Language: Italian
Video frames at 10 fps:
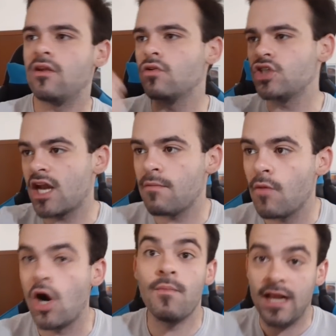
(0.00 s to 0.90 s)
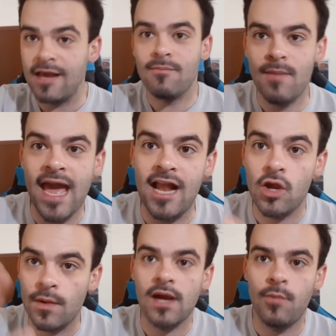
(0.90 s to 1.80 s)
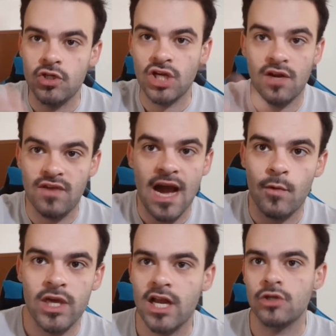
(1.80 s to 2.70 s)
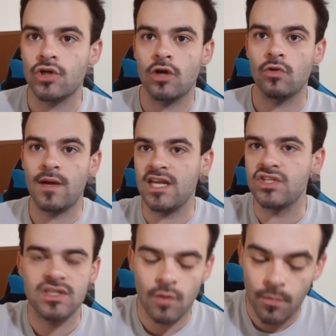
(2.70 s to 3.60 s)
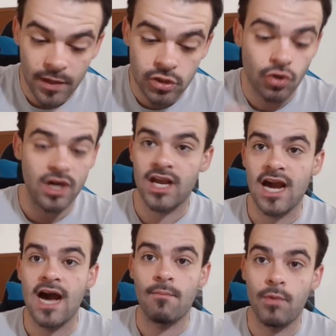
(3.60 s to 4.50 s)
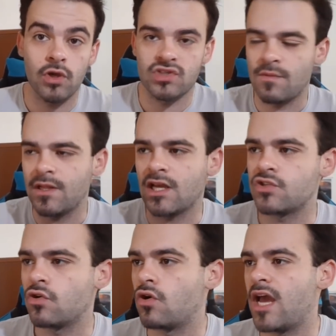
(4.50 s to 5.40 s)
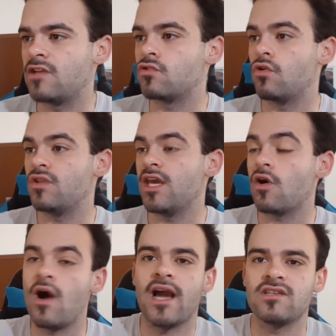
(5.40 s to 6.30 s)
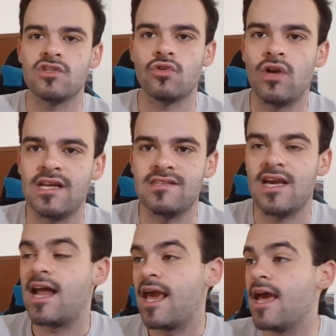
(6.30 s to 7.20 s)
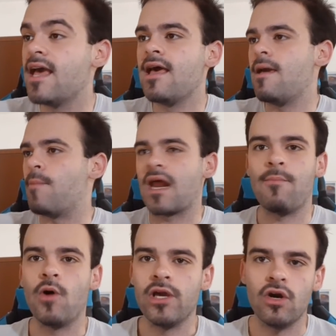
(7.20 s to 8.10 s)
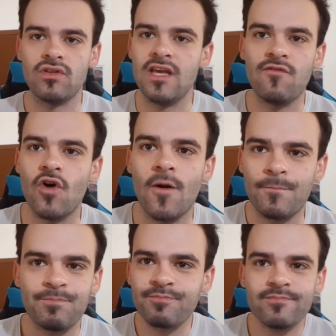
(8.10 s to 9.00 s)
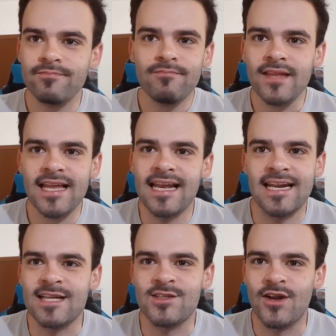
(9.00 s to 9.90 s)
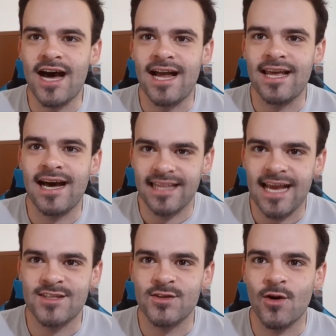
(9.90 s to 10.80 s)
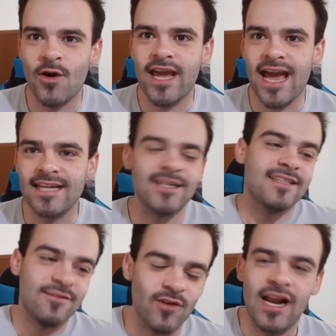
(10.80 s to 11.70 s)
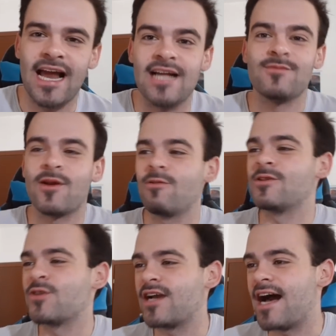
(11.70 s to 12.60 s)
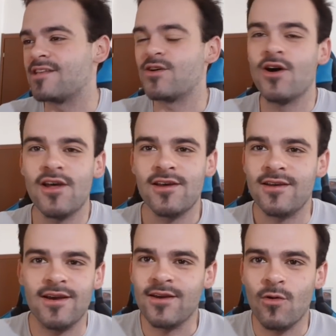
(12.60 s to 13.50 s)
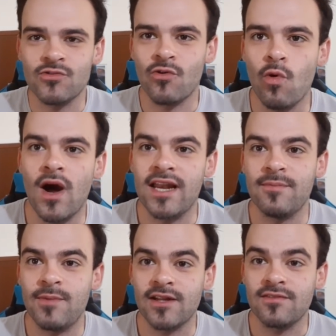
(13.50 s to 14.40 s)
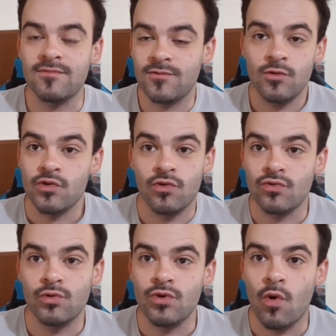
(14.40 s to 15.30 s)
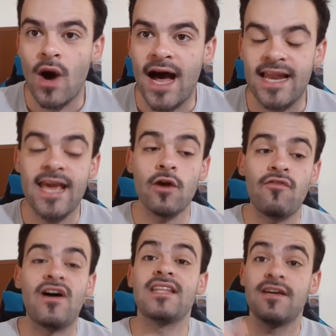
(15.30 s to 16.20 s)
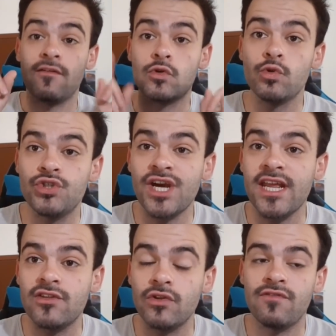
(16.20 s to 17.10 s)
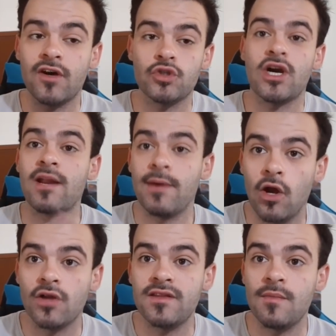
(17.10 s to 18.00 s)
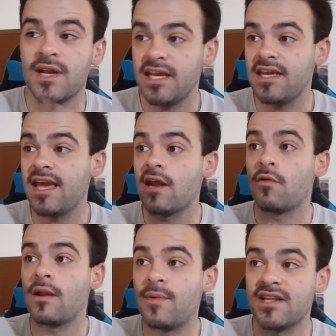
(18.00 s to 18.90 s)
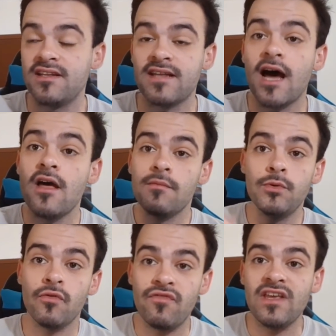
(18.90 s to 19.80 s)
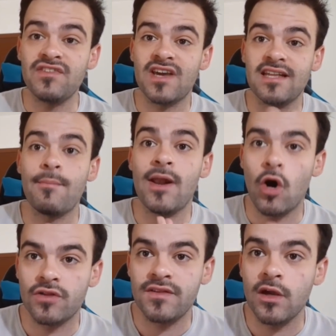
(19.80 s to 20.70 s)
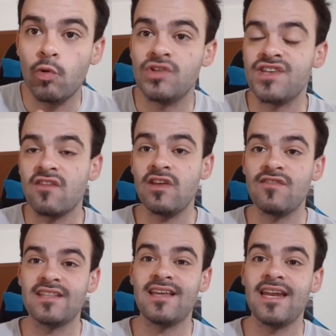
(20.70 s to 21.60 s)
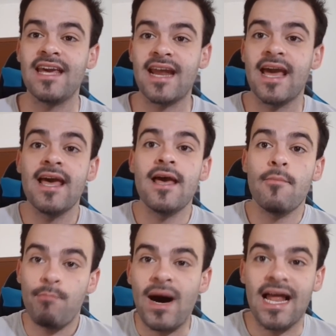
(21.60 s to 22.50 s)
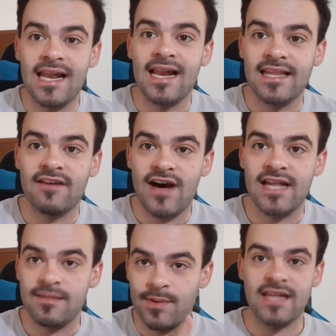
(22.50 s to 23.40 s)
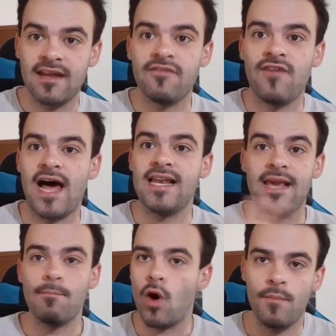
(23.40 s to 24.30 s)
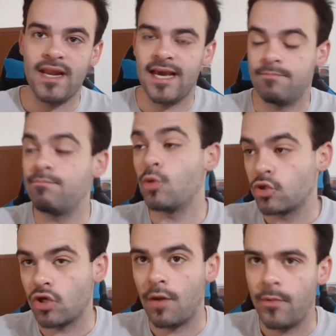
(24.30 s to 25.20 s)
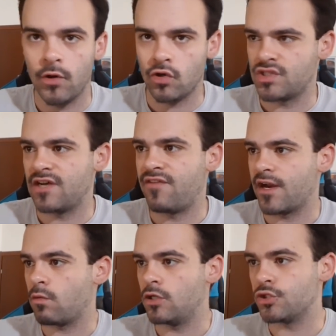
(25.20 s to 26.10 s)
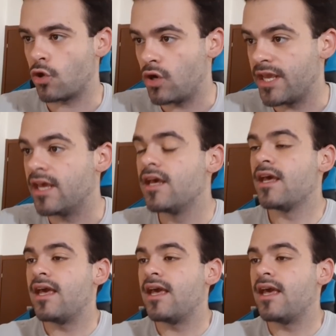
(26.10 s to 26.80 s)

non c'era Immobile, meglio perché poi ci arriviamo, ieri ha giocato malissimo, peggiore in campo, io sapete che sono onesto, lo dico anche se sono laziale, perché poi io tifo la nazionale adesso, ok? Cioè tifo la Lazio, però in questo caso eh, sono uguali per sono tutti uguali e io infatti avevo suggerito di far giocare Belotti perché ieri era una partita più fisica da Belotti in cui serviva tenere palla là davanti, prendere i falli, Immobile purtroppo non sa fare quel gioco lì.